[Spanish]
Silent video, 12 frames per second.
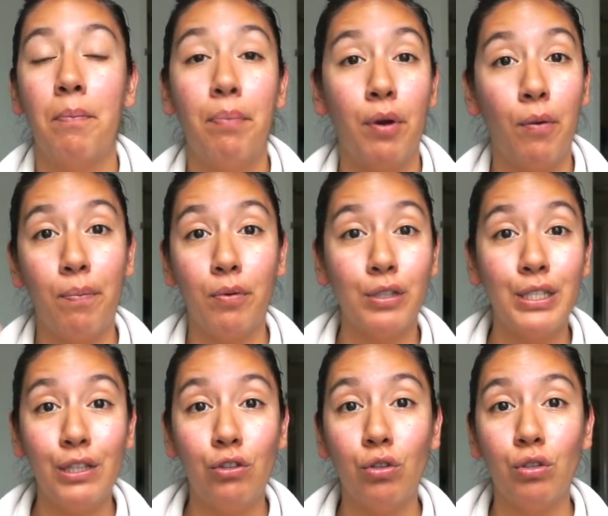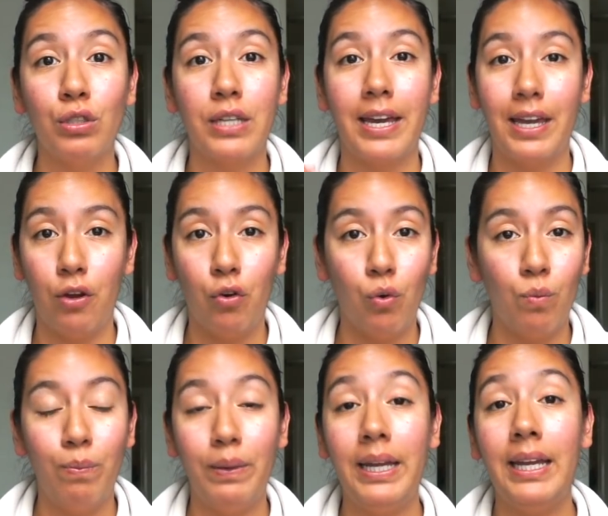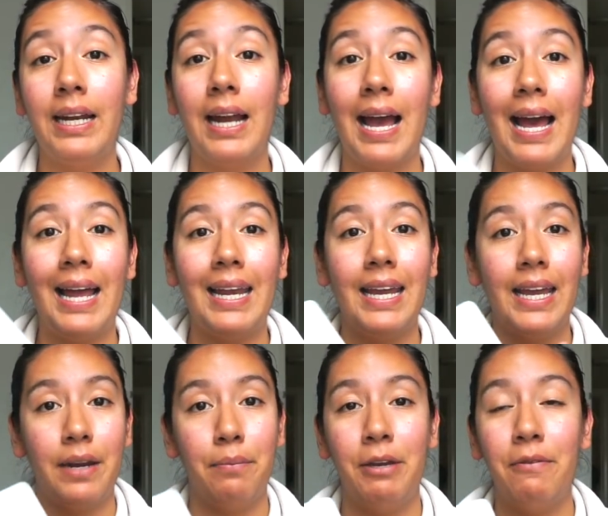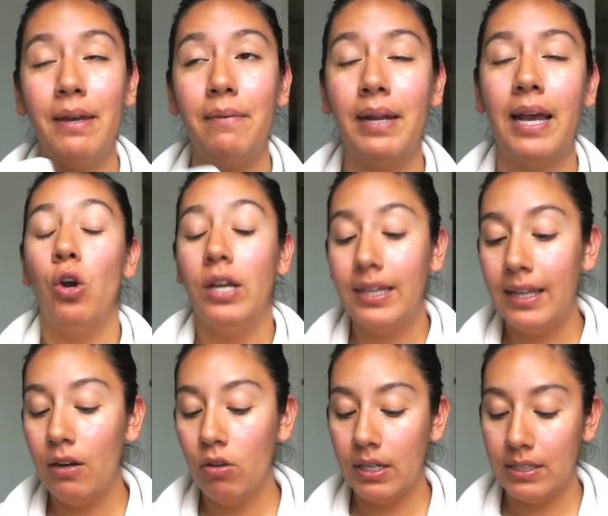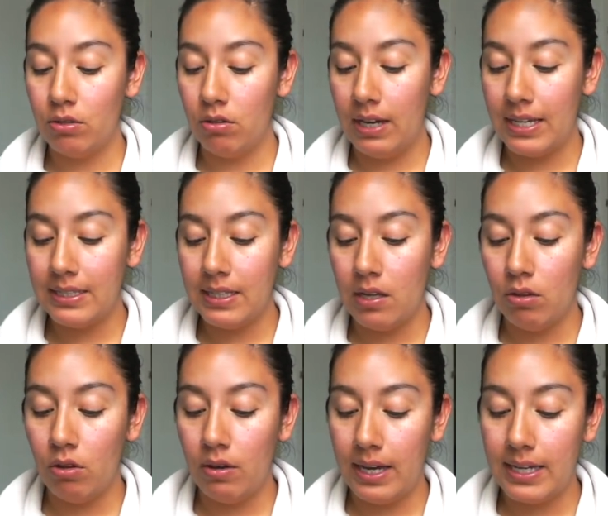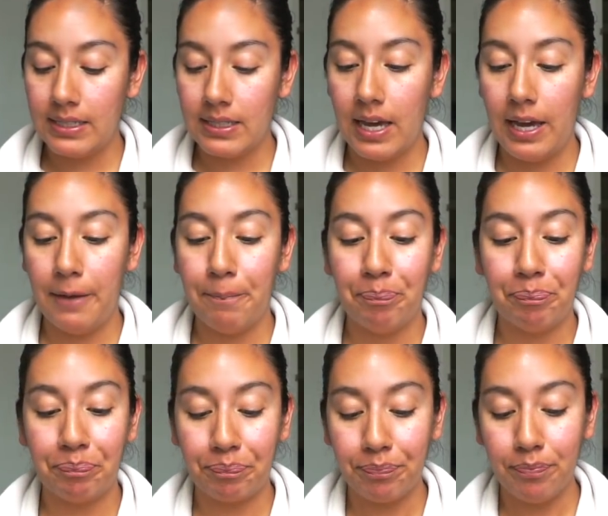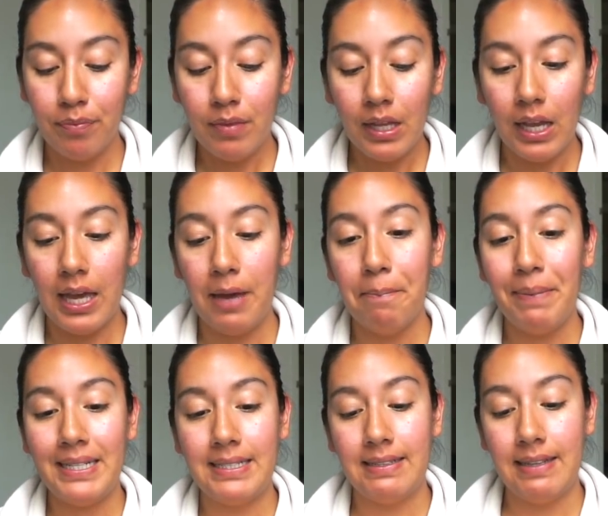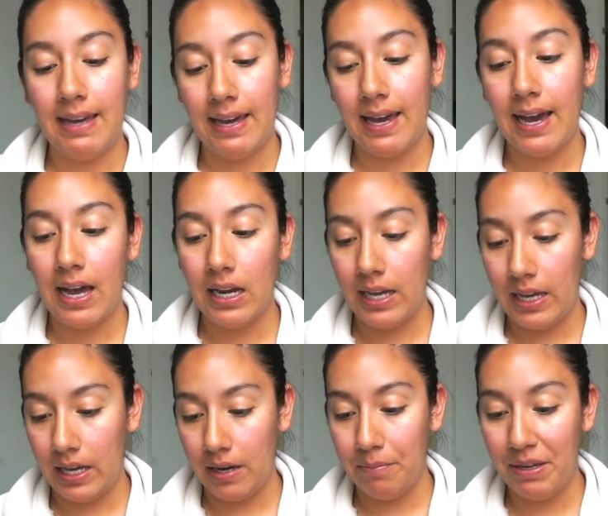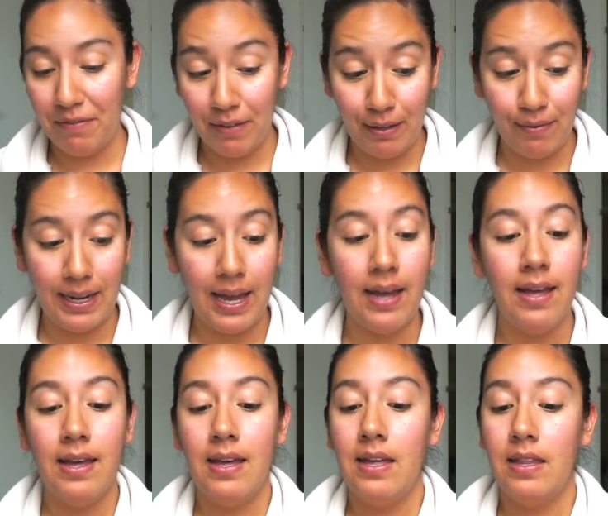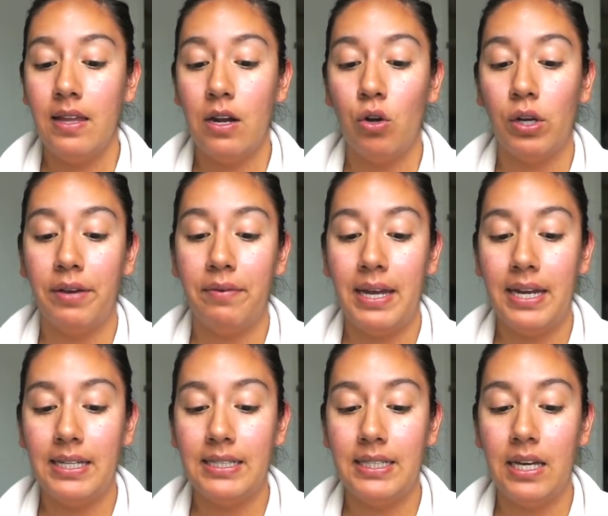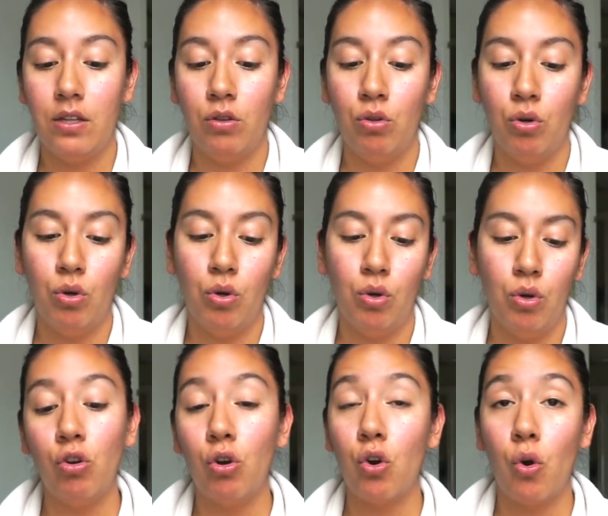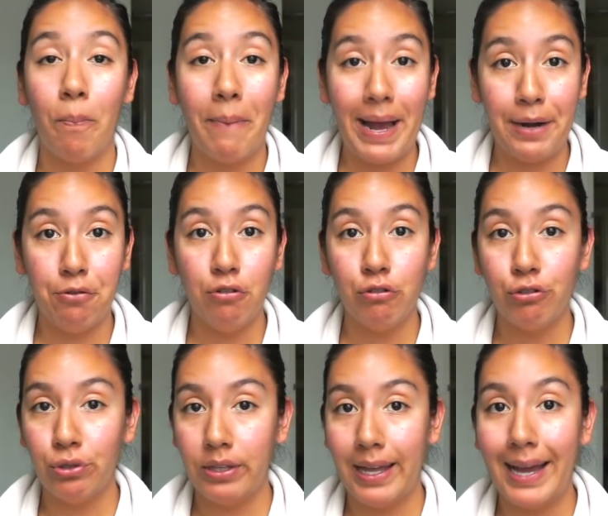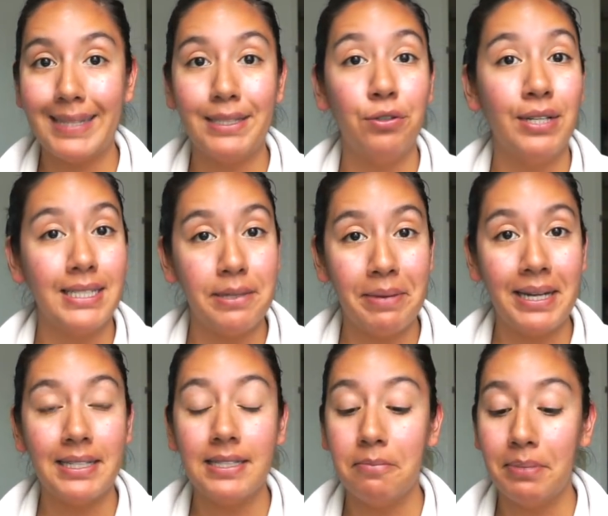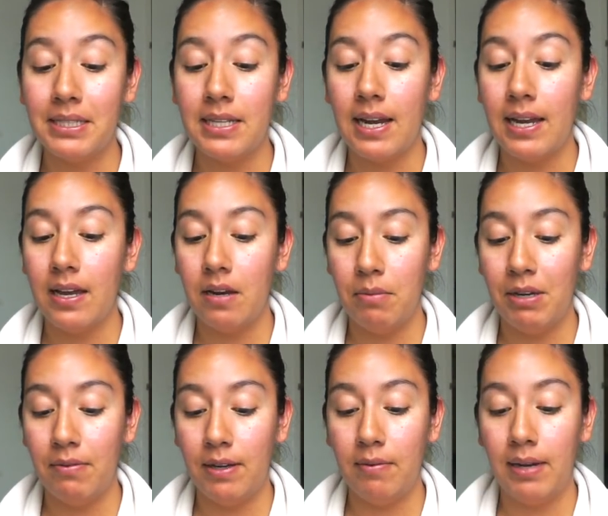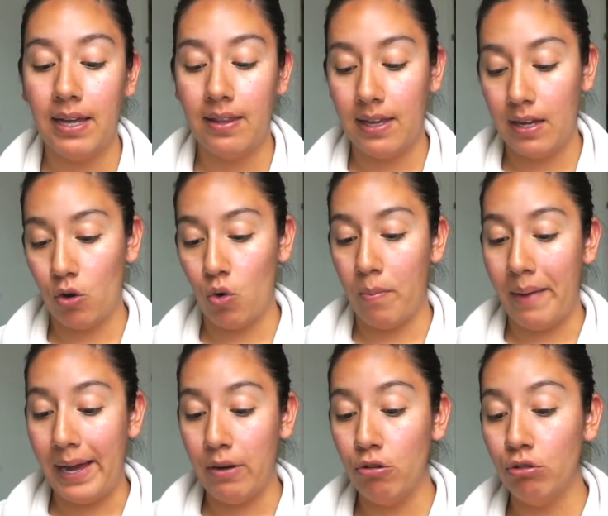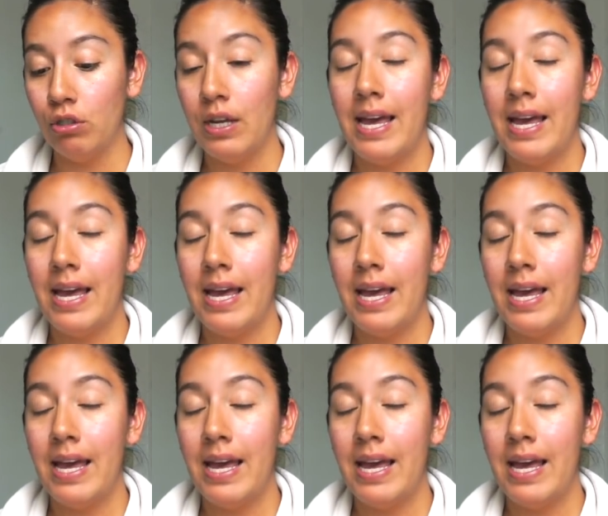propósitos que quiero cumplir al leer mi Biblia. Ahorita lo que estoy haciendo es que empecé a leer mi Biblia de lo que viene siendo Romanos. Hace unas semanas empecé a leer mi Biblia de Romanos